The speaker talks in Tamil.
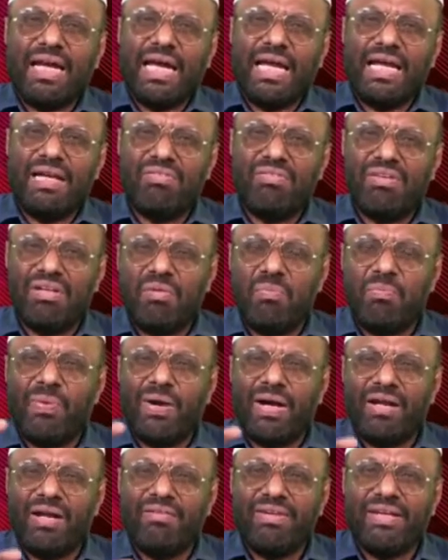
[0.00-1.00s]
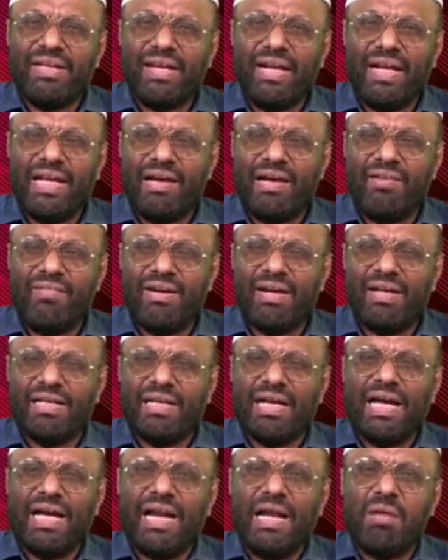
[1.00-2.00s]
அருவறுப்பானவைகளை
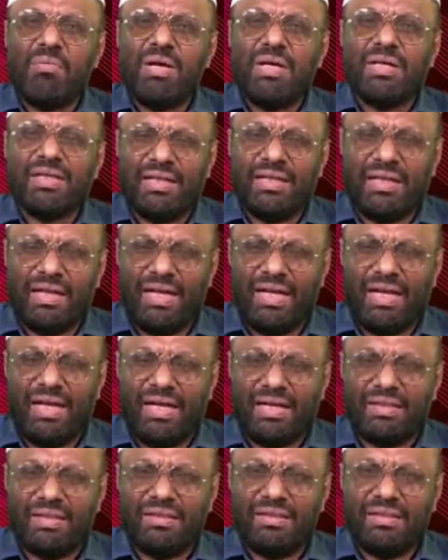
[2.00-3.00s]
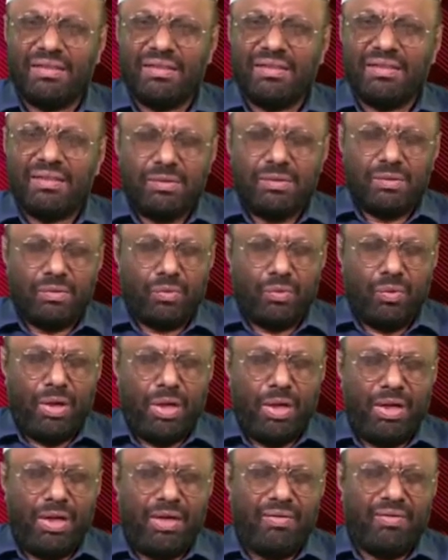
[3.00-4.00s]
அவர்களுக்கு ஹராமாக்குகிறார்
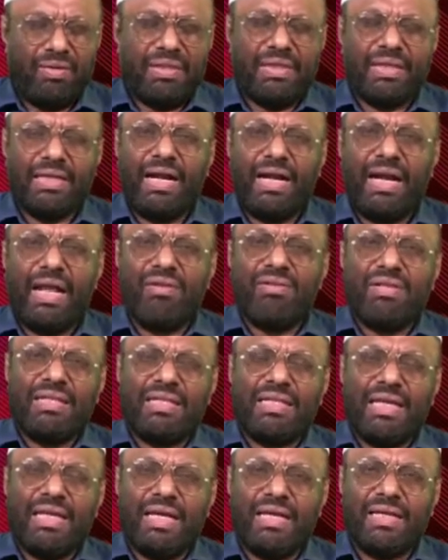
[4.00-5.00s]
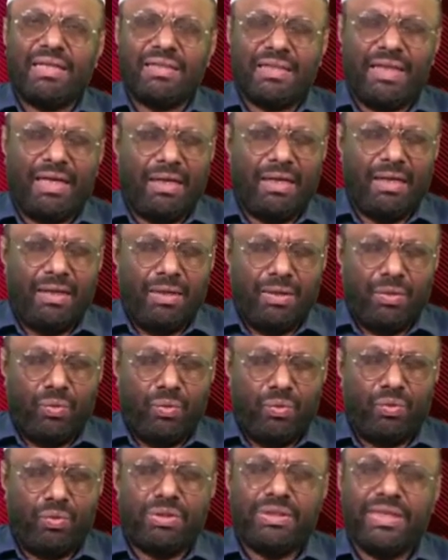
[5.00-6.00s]
குரானில் வந்து ஏழாவது அத்தியாயத்தில்
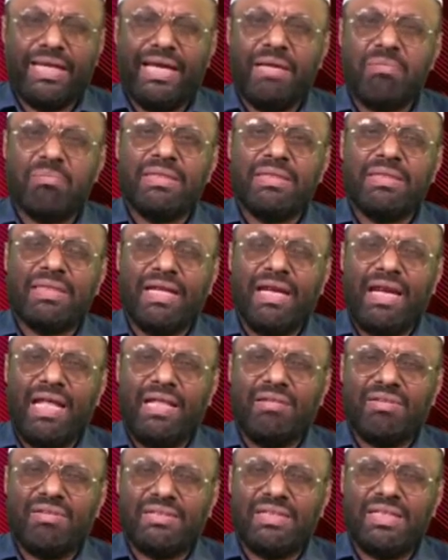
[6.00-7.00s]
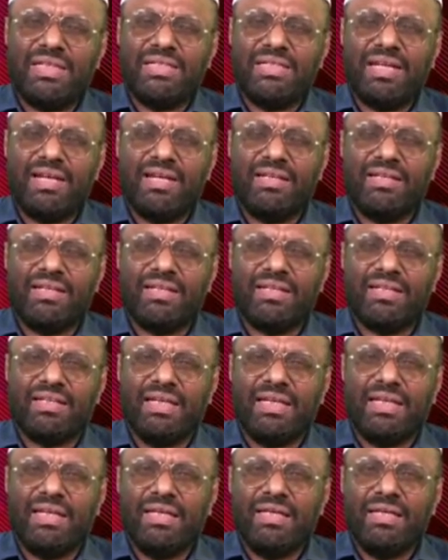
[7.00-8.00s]
நூற்றி ஐம்பத்தி ஏழாவது வசனத்தில்
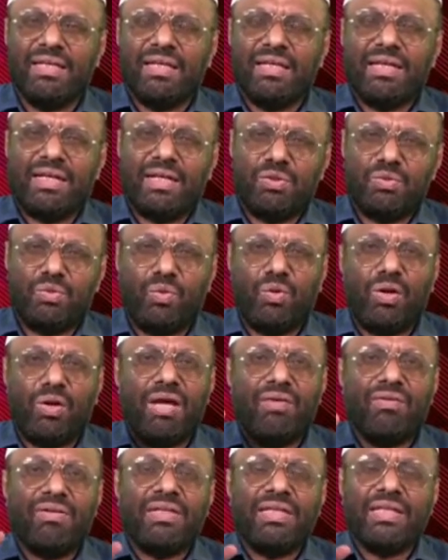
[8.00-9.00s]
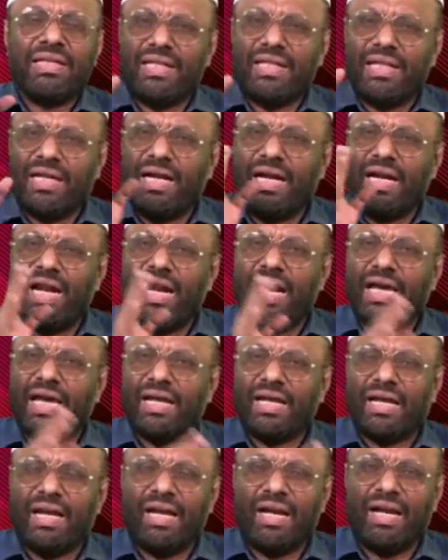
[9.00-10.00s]
இருக்கிறது ரசூல்லா வந்து எதை
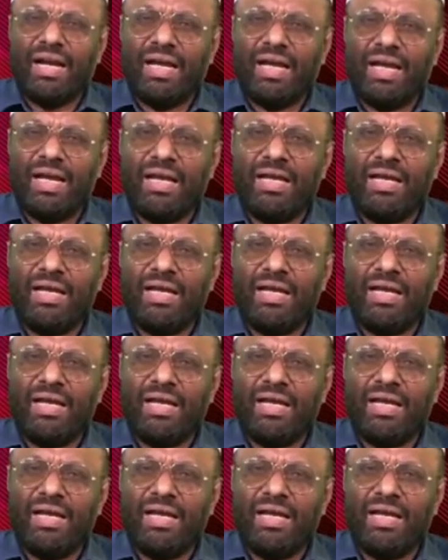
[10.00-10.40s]
ஹலாலாக்குறாங்களா